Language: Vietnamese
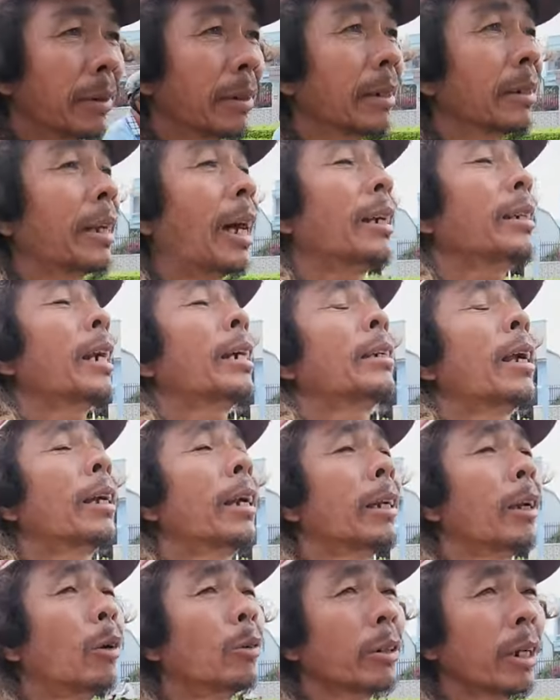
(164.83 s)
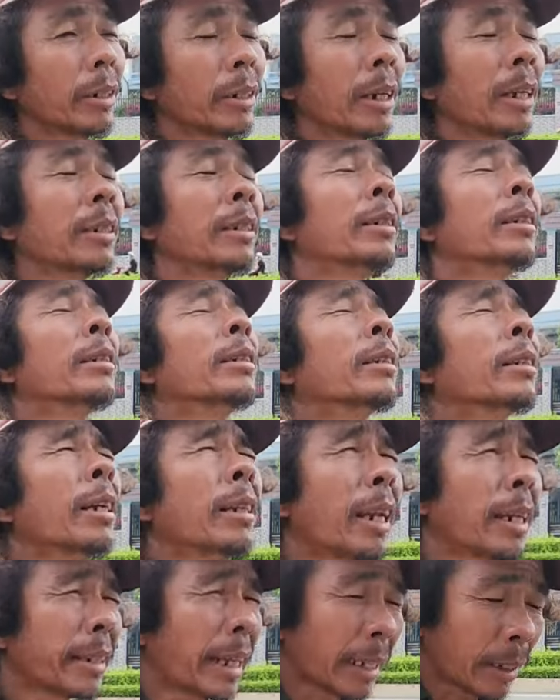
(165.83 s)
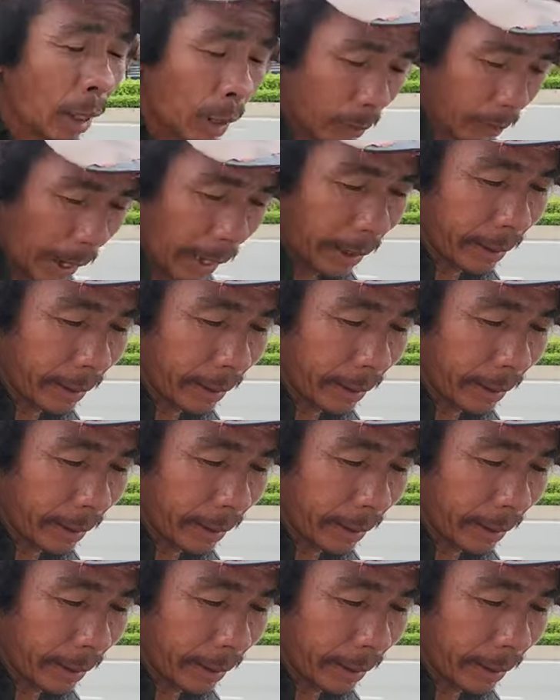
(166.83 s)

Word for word: để để, đi luôn đi, đi, đi lấy giấy số bác.